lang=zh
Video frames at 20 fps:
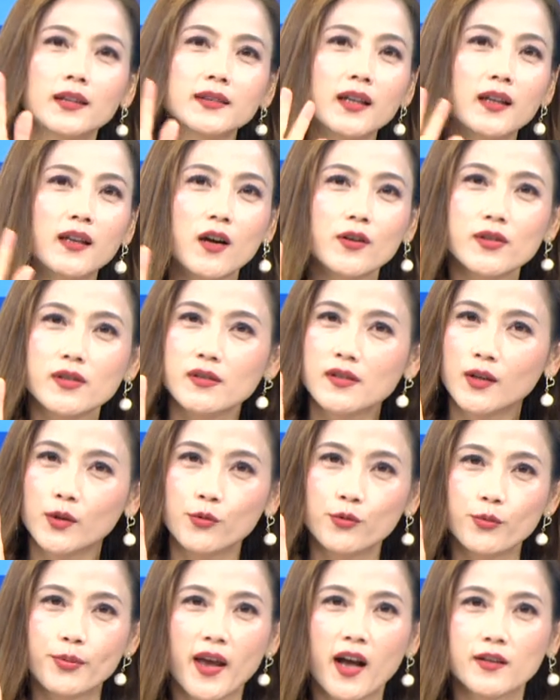那老师的
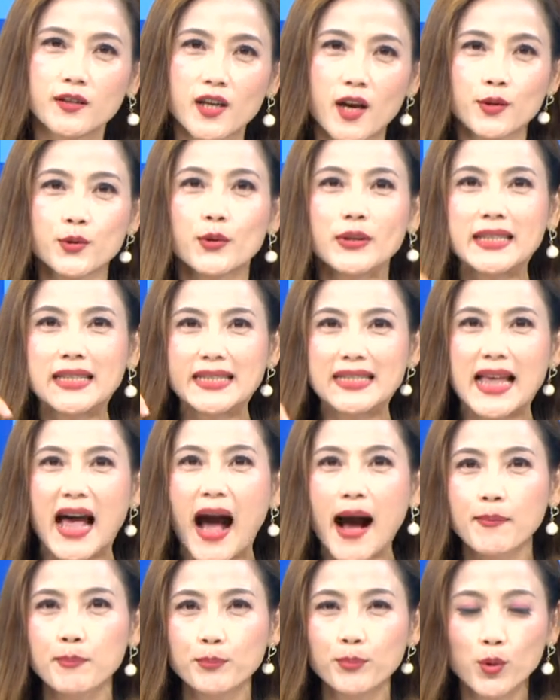股票叫做
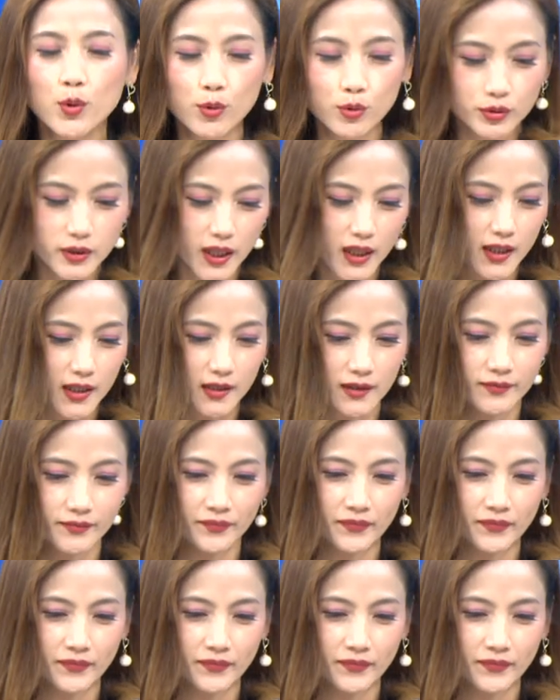涨不停。